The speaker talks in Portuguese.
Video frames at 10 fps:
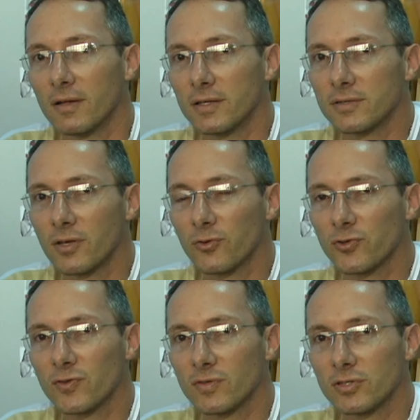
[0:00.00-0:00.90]
E
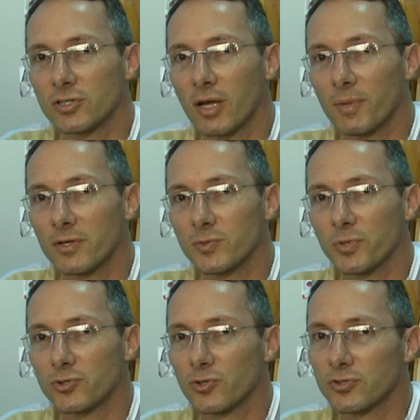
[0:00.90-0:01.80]
Deus chama as
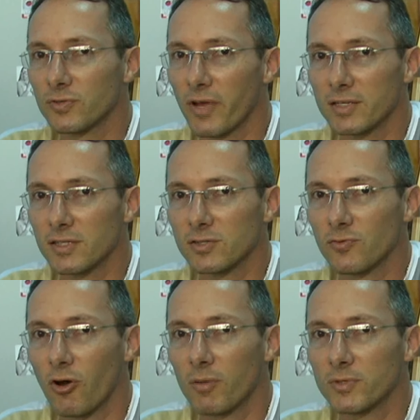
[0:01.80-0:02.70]
pessoas de diversas
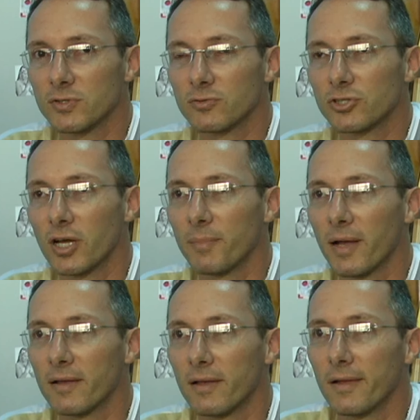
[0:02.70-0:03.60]
formas, não
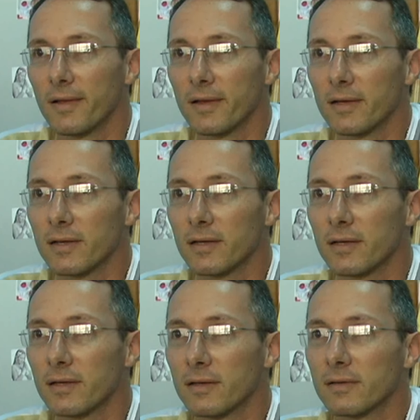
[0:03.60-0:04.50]
chama
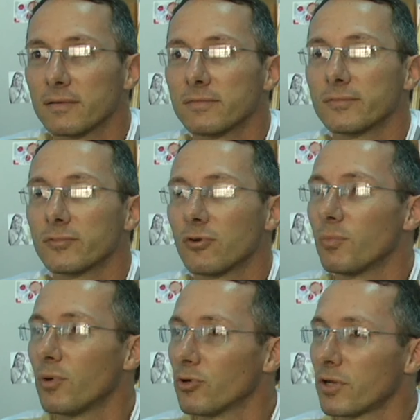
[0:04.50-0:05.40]
uh,
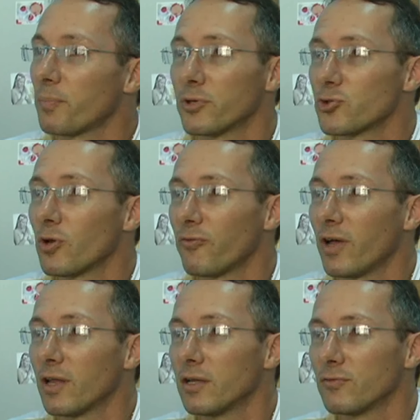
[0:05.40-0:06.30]
como uma outra pessoa
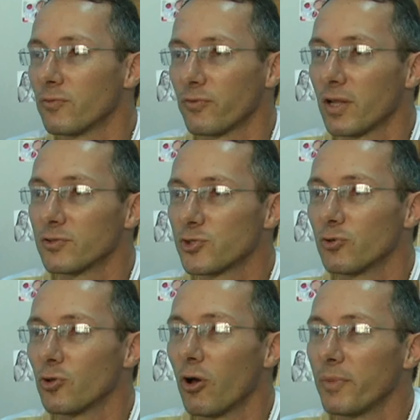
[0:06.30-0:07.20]
falando, falando
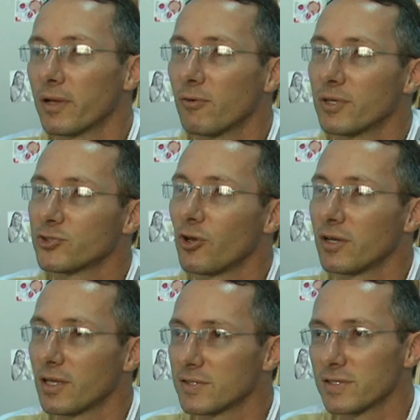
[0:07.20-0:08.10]
seu nome, como a
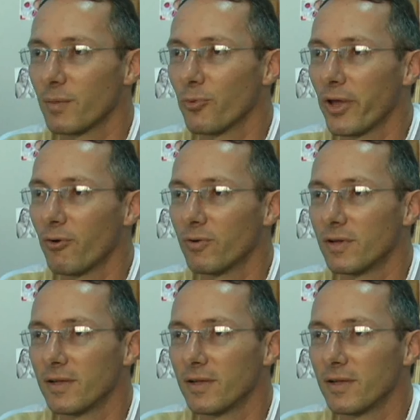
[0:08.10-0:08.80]
história lá de Samuel